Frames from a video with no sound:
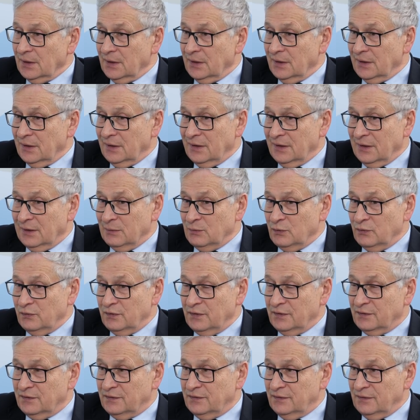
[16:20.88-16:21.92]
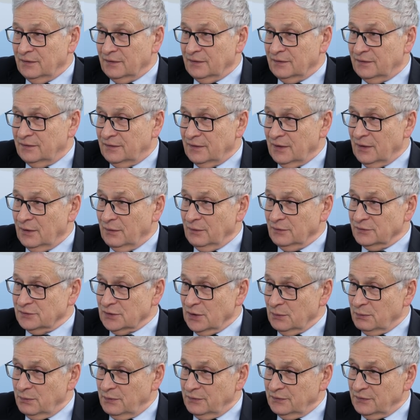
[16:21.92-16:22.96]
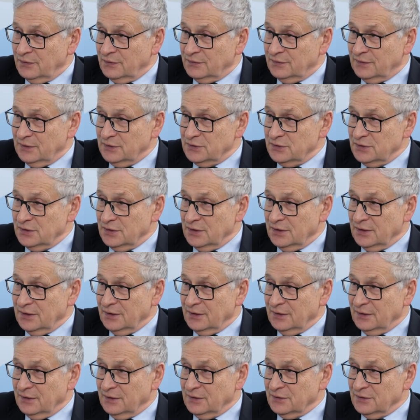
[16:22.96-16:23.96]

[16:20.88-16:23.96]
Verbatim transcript: y, i mówi, chcę, chciałbym zostać y,